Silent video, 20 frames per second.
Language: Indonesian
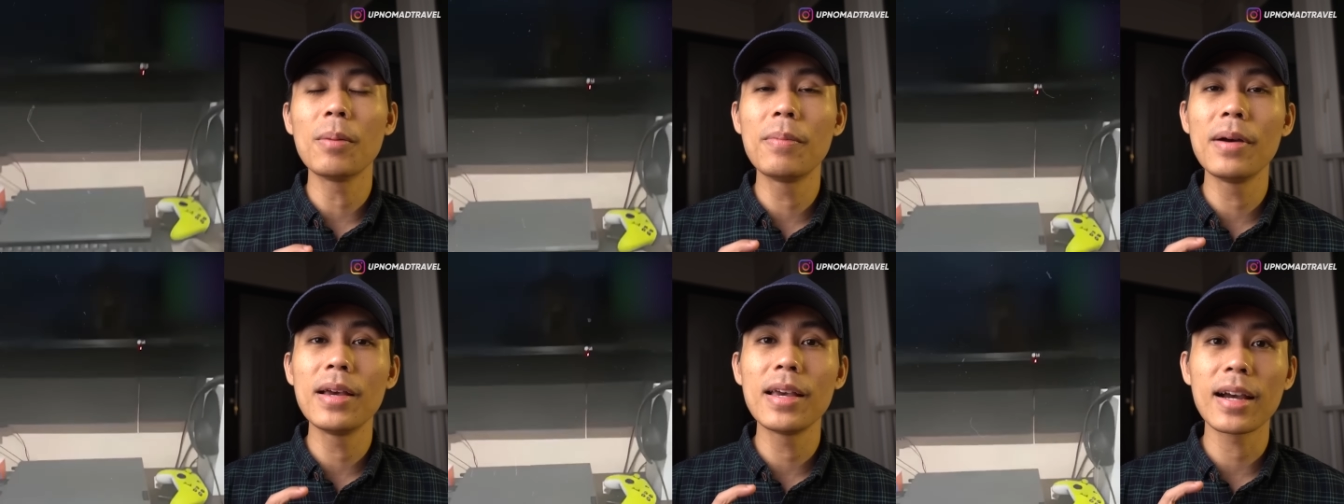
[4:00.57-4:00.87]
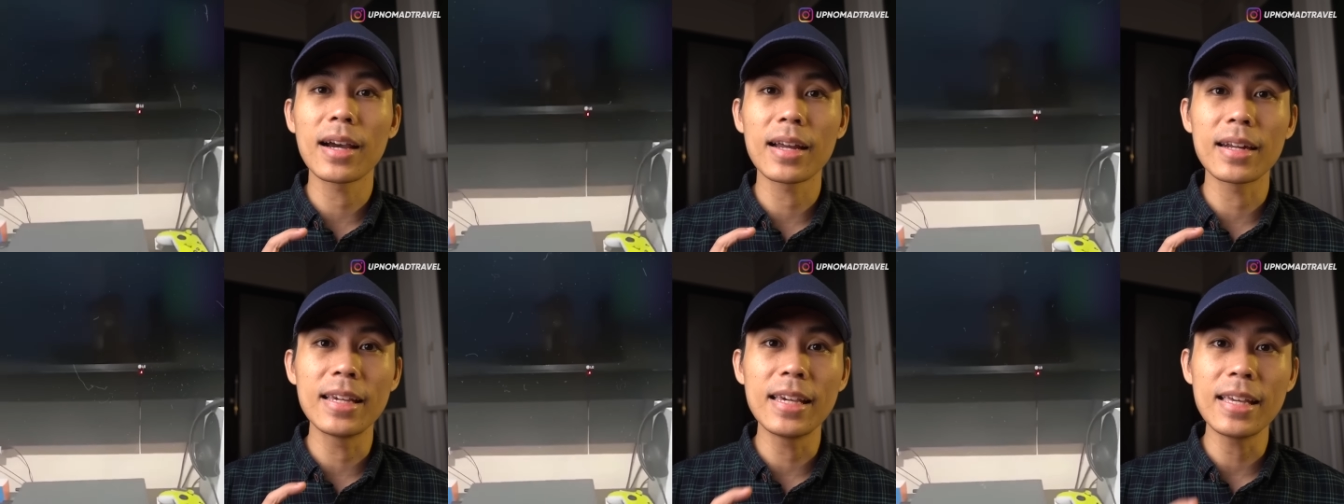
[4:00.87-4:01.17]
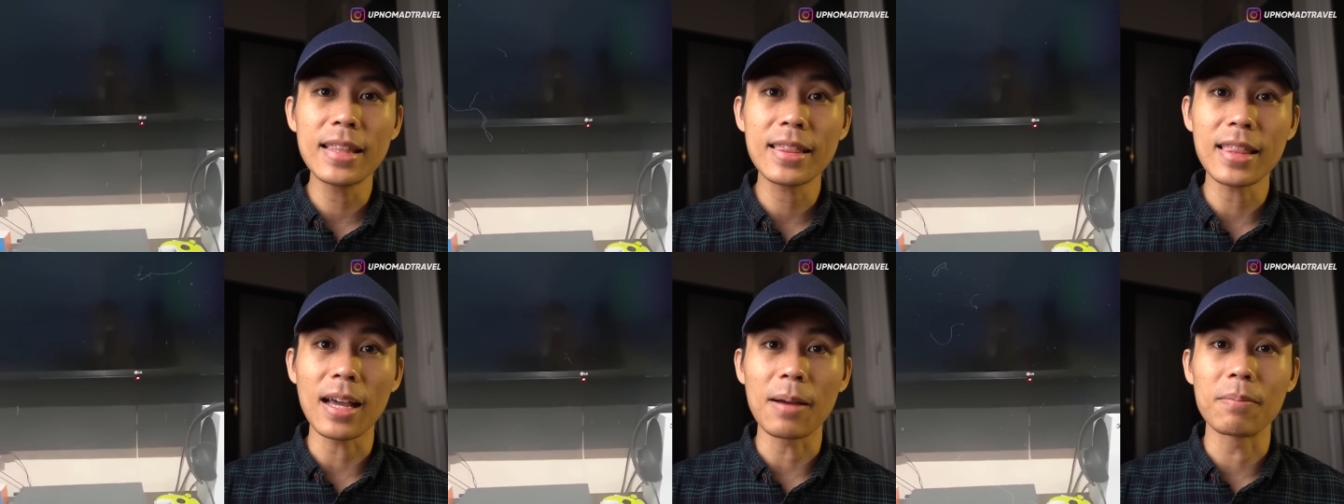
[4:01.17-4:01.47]
bayangan
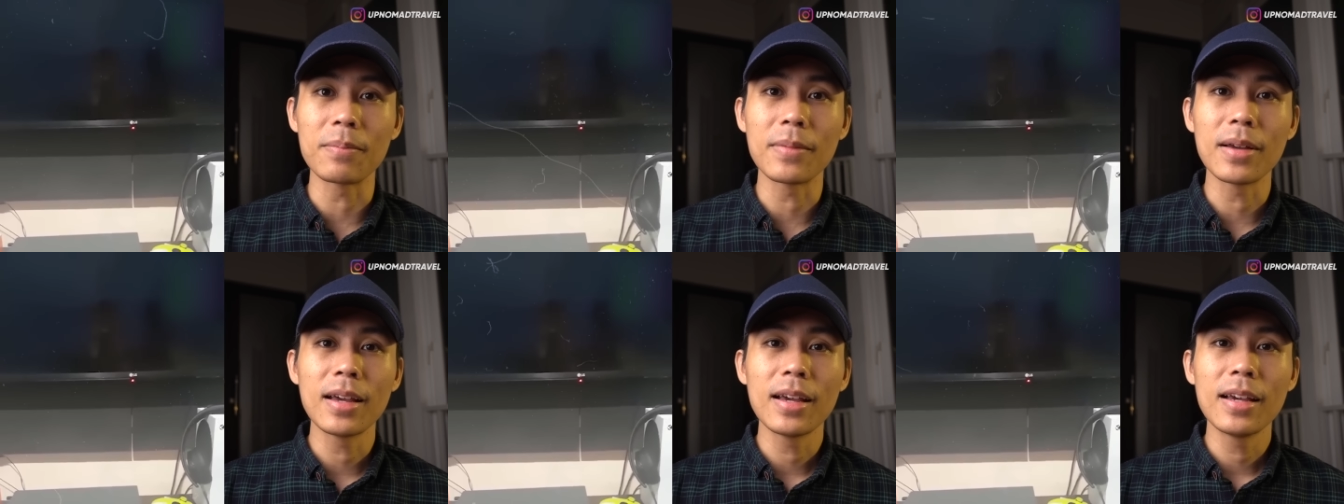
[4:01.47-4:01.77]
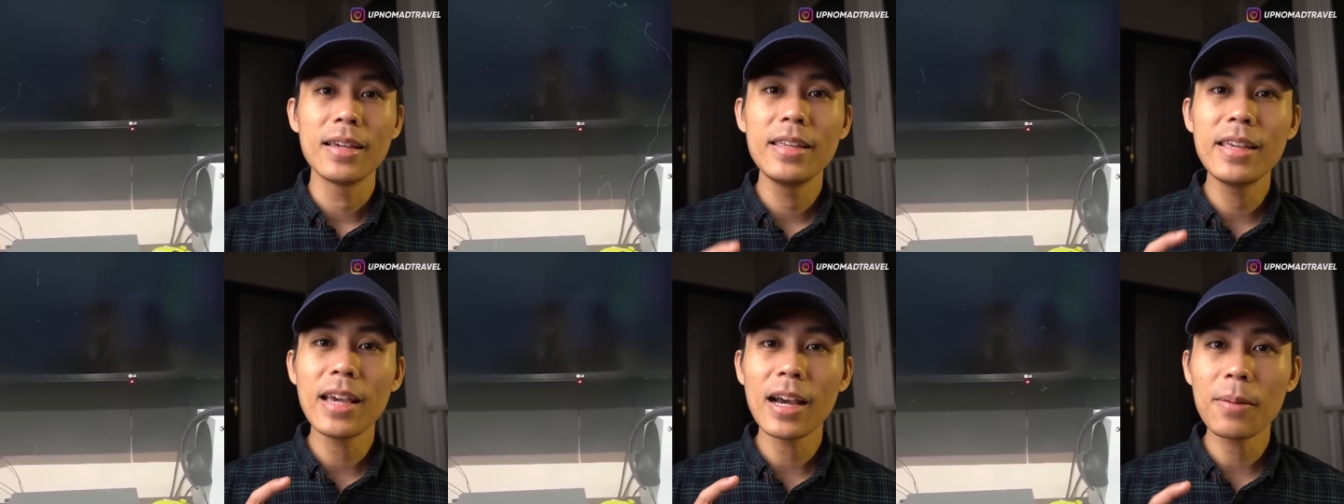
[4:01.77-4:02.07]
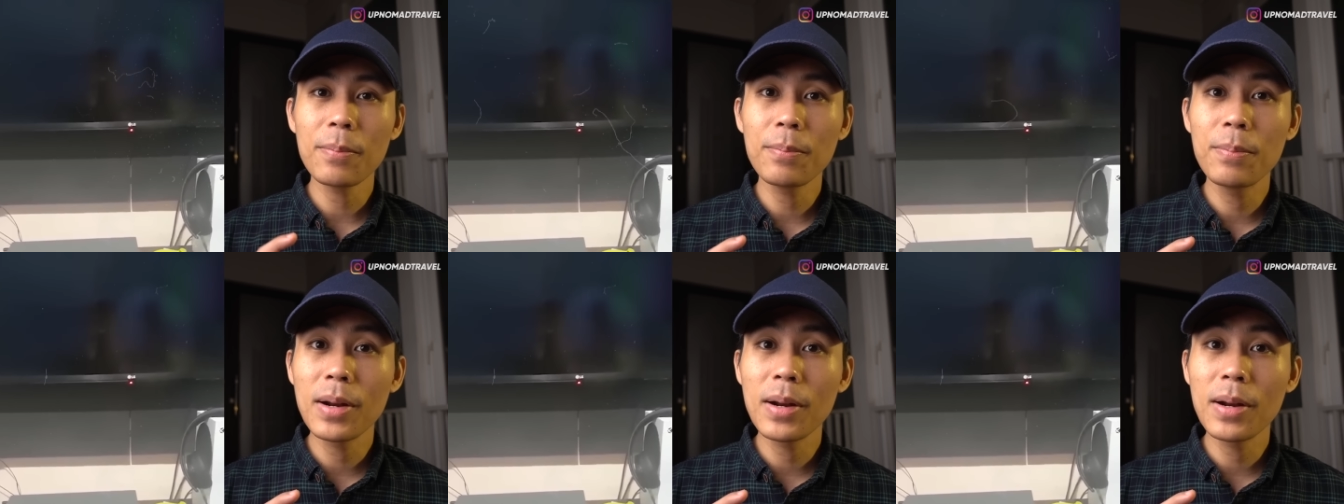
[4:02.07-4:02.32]
hitam yang